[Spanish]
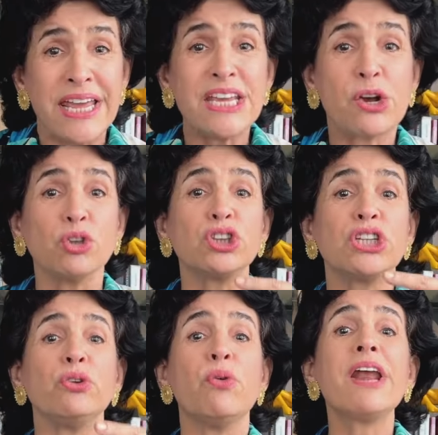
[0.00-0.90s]
y
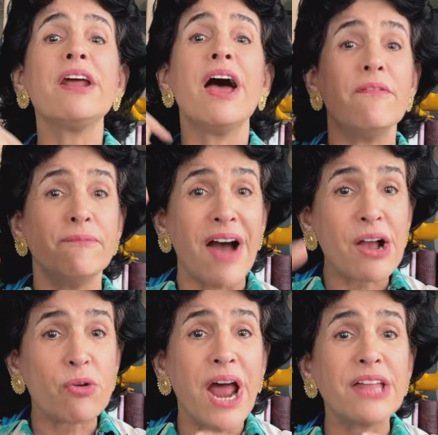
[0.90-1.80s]
continuar
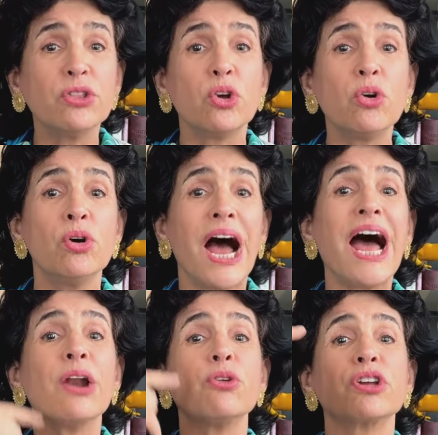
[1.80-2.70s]
vacunando
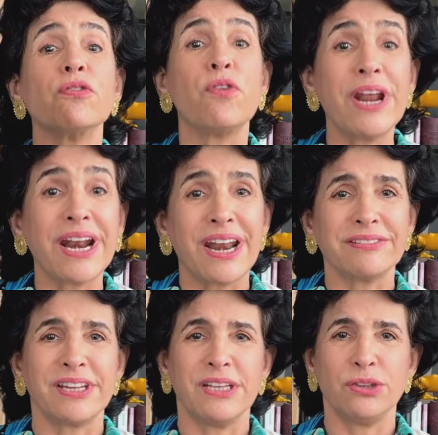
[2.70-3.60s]
a los que fueran
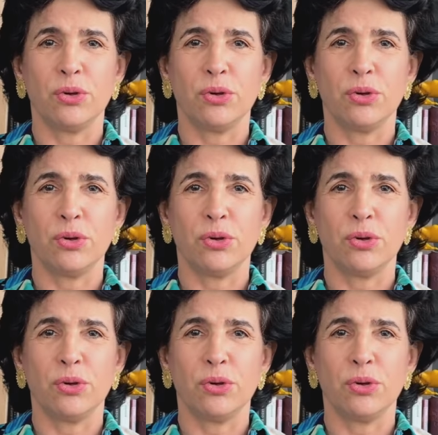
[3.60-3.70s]
naciendo.